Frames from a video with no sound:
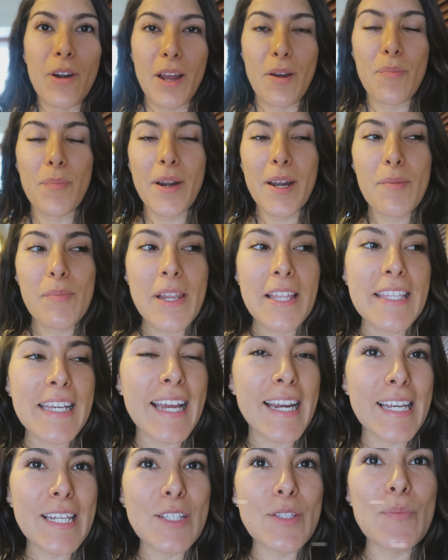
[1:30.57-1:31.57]
ahora, para
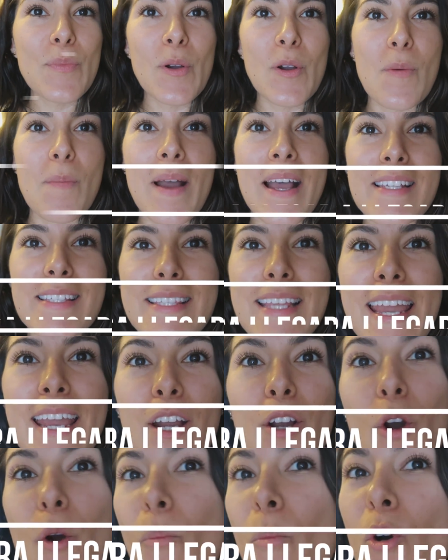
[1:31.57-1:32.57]
platicarles un poco más
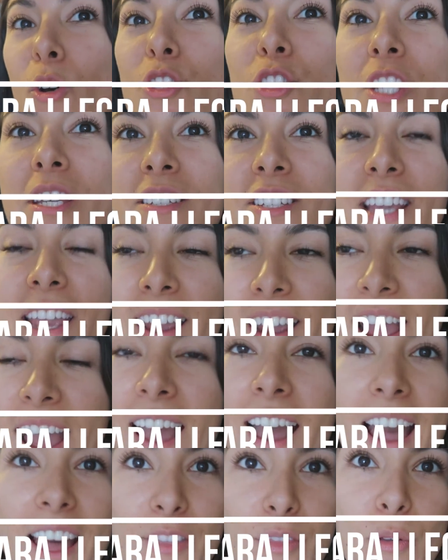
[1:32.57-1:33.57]
de cómo se
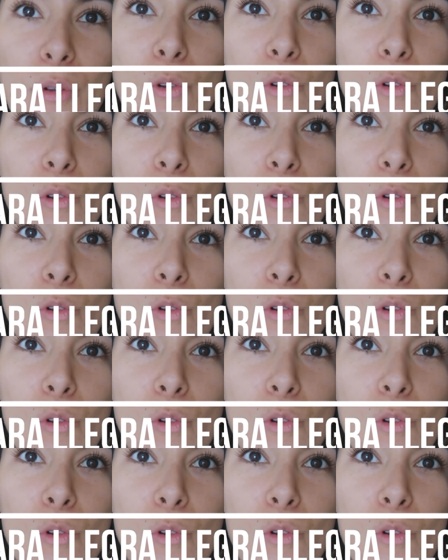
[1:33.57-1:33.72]
llega a